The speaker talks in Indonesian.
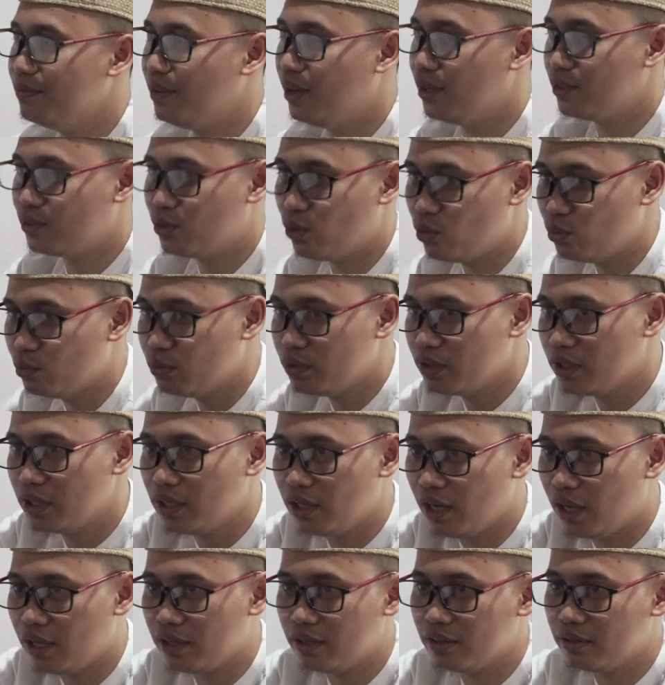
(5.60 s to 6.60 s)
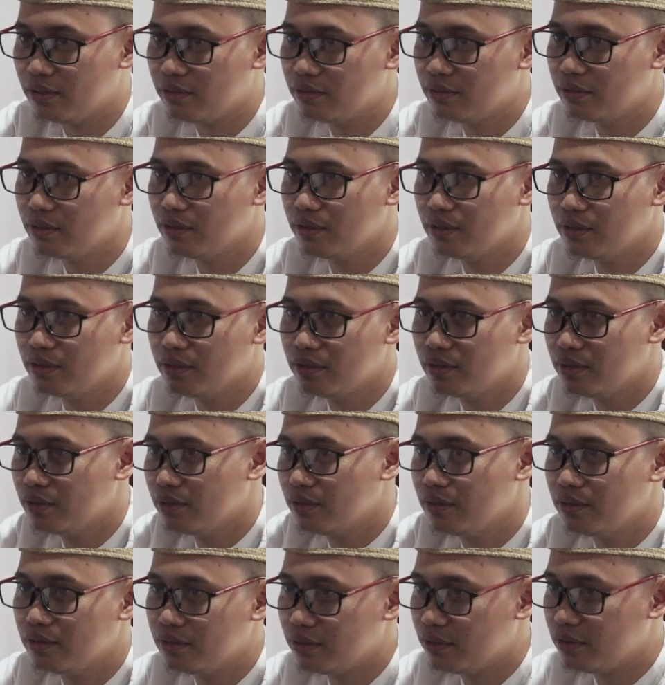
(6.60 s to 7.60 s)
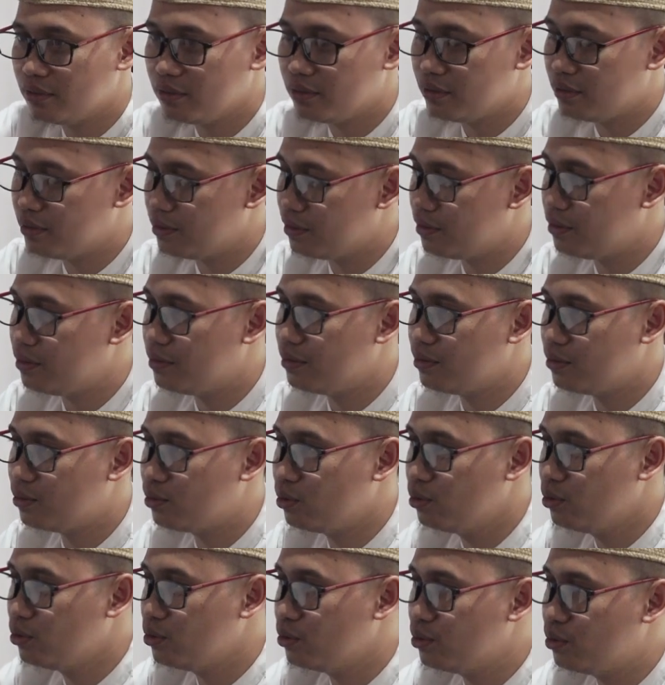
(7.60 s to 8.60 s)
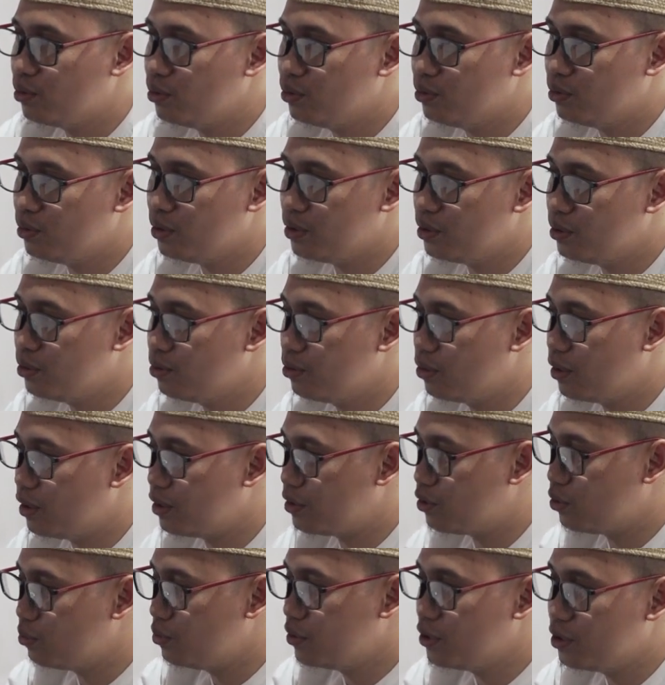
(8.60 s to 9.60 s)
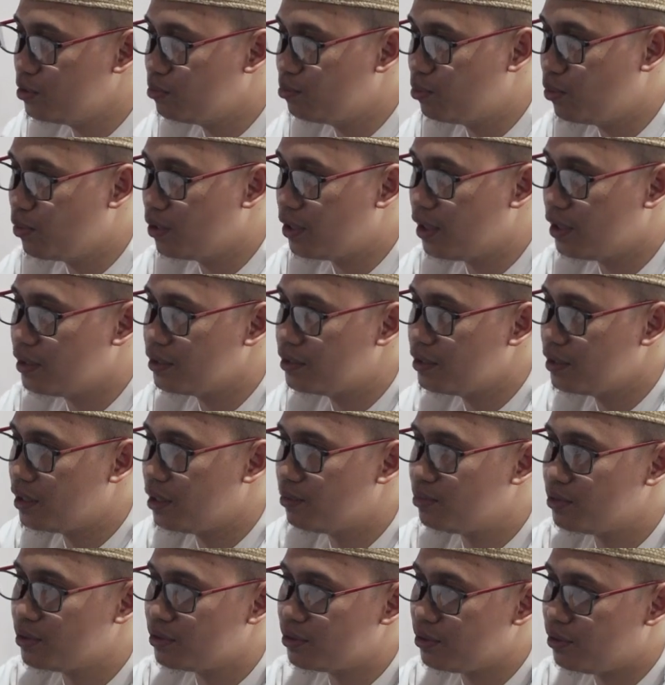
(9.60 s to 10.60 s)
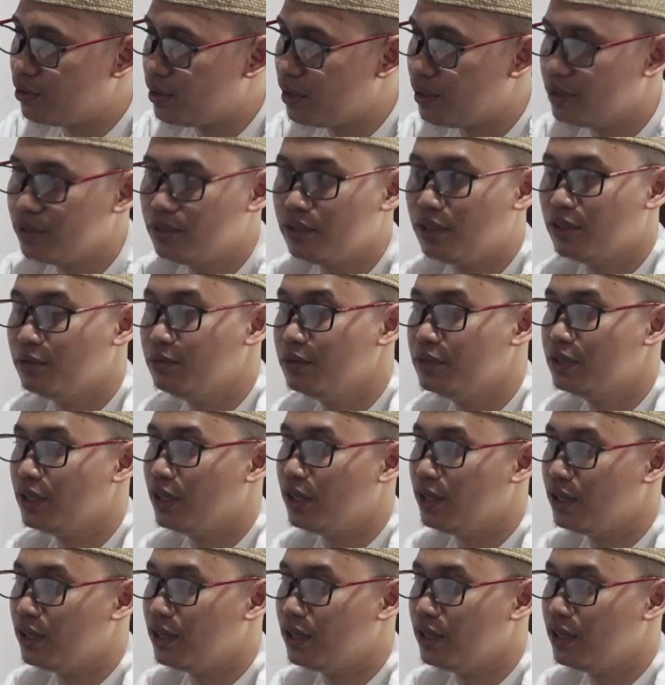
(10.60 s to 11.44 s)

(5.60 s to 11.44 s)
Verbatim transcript: Atau menilai eh, tunjuk-tunjuk uh, hidung atau menyimpulkan sikap seseorang itu tidak bisa.